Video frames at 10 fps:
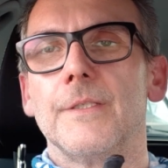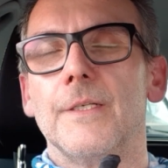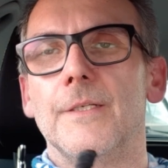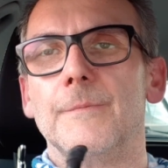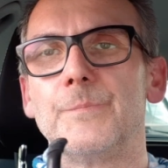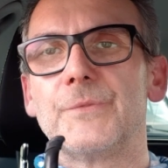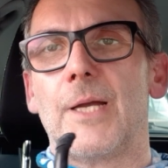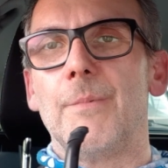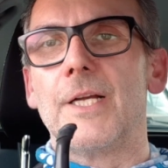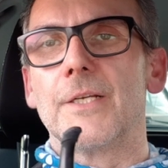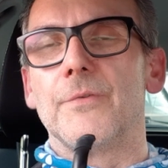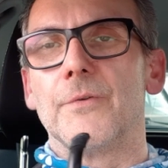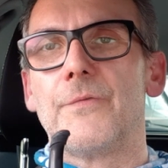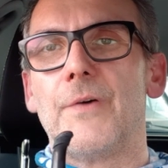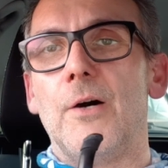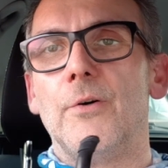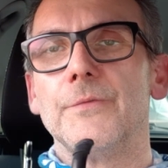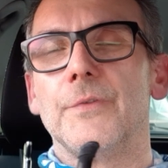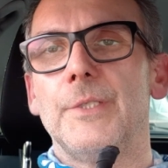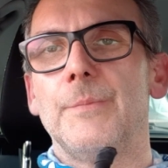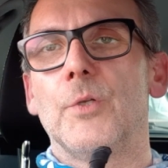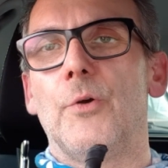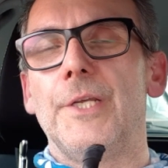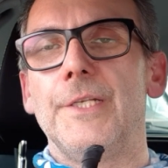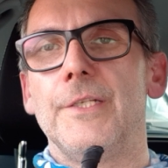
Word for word: ähm, Tabak von Faun, von dem neuen,